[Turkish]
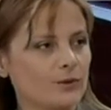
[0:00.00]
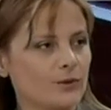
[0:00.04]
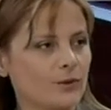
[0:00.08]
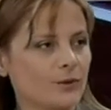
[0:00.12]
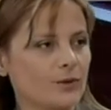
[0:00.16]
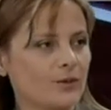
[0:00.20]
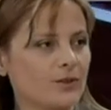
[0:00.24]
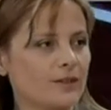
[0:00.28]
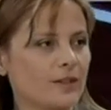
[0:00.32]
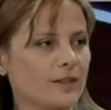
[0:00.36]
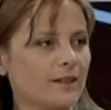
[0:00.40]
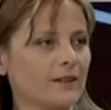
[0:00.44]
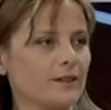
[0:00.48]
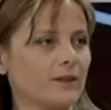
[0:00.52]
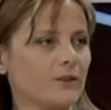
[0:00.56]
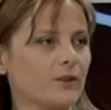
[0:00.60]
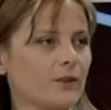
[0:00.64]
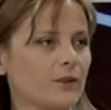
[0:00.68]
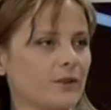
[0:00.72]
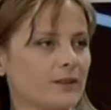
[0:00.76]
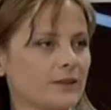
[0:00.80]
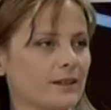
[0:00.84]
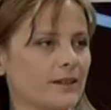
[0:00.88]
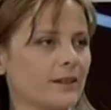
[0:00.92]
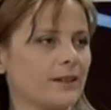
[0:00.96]
Önce
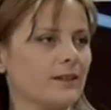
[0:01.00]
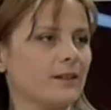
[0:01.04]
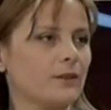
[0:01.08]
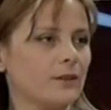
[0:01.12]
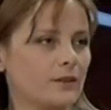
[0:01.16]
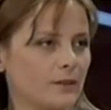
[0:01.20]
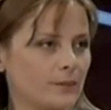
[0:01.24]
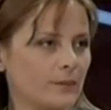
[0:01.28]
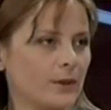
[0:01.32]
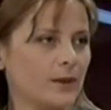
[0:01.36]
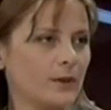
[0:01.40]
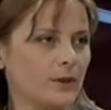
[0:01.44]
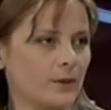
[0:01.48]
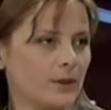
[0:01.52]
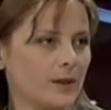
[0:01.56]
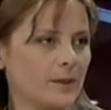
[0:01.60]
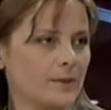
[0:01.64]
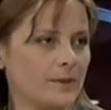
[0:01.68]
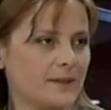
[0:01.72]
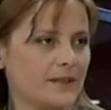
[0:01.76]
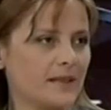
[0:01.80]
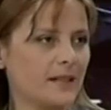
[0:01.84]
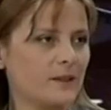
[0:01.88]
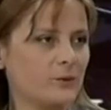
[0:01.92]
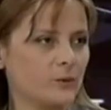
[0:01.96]
kongre pek
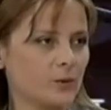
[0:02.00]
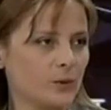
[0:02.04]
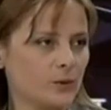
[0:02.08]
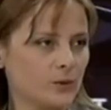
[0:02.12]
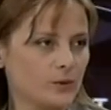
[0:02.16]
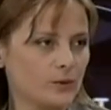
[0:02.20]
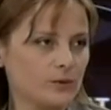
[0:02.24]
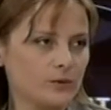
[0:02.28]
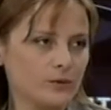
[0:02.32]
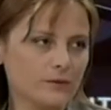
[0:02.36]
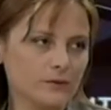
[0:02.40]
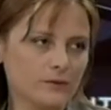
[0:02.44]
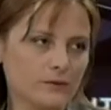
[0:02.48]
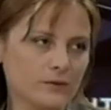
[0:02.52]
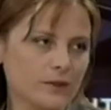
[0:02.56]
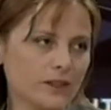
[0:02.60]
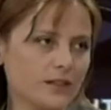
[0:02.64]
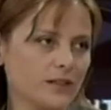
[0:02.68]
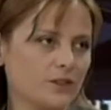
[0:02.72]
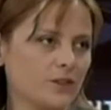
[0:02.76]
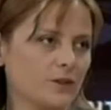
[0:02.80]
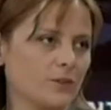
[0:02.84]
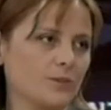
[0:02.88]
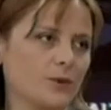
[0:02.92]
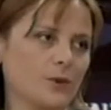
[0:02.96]
önemsenmiyordu fakat
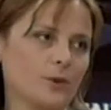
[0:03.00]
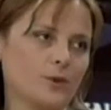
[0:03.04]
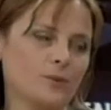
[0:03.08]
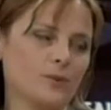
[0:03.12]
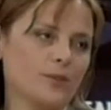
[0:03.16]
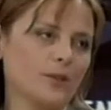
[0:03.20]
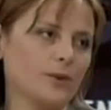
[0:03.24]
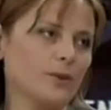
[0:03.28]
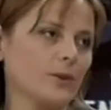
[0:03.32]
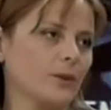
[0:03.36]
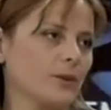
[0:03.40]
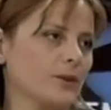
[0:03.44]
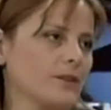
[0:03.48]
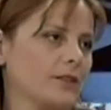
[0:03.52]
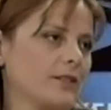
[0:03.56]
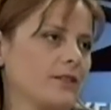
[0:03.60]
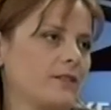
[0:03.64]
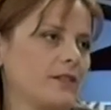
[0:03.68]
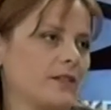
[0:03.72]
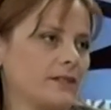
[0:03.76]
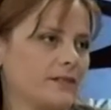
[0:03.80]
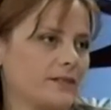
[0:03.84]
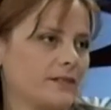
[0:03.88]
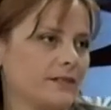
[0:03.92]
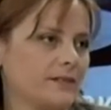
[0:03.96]
şimdi önümüzde kongre
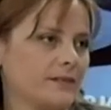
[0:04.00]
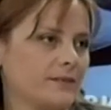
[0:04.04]
var dedi.